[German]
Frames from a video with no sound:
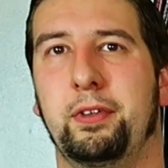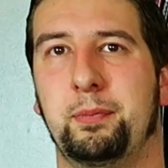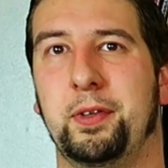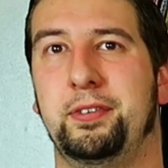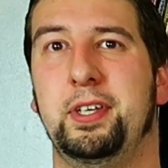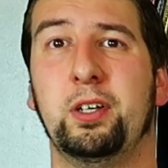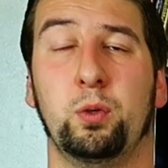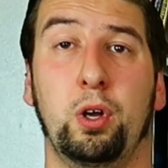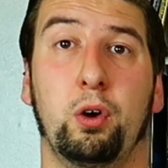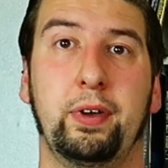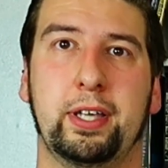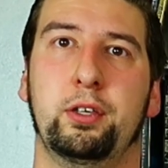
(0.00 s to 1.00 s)
was passiert und
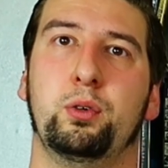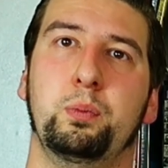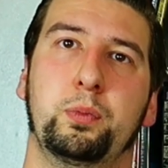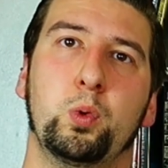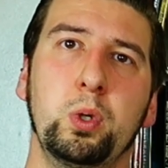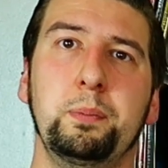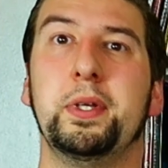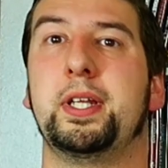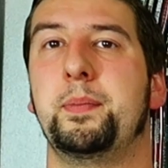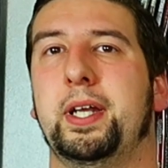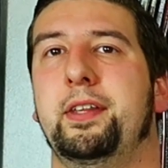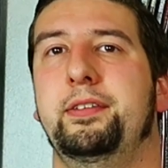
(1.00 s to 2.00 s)
auch wirklich gut mit
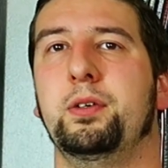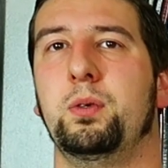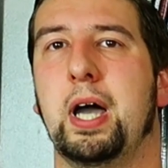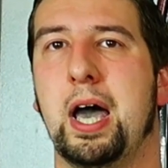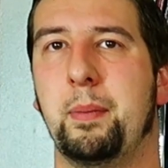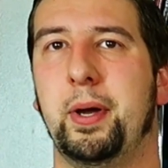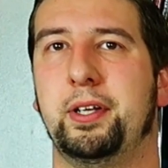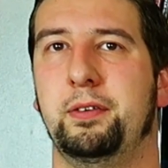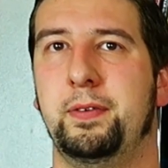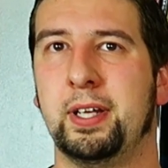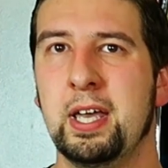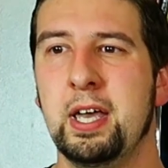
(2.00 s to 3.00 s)
Thematisierung
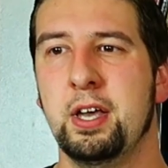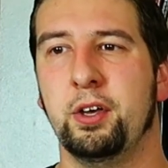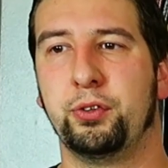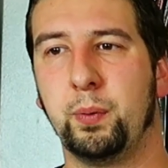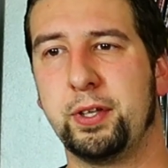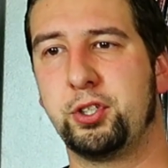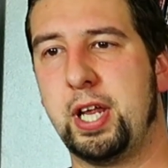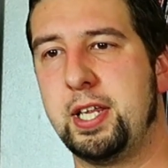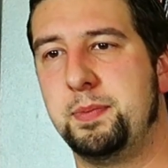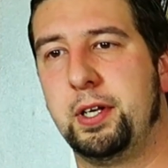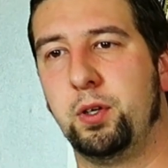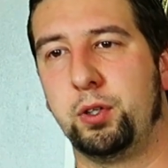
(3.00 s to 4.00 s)
gearbeitet wird. Sowas stelle
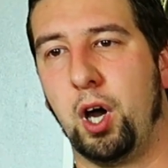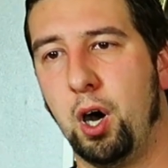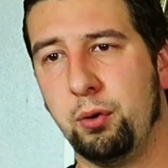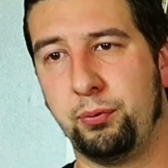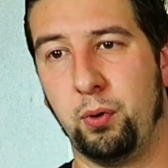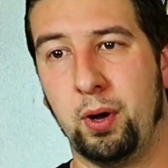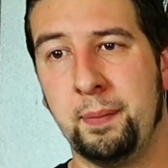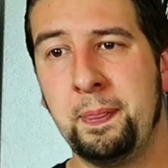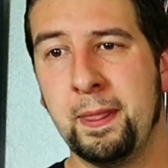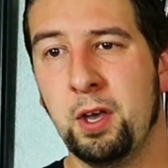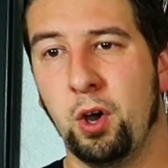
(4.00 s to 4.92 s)
ich mir dort auch vor.